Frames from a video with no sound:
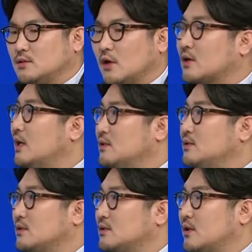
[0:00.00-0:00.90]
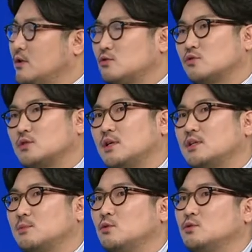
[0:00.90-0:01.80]
역할들이 있는데요. 축제가
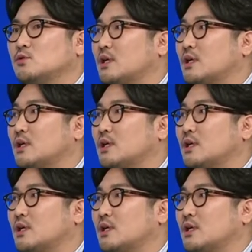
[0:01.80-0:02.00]
기본적으로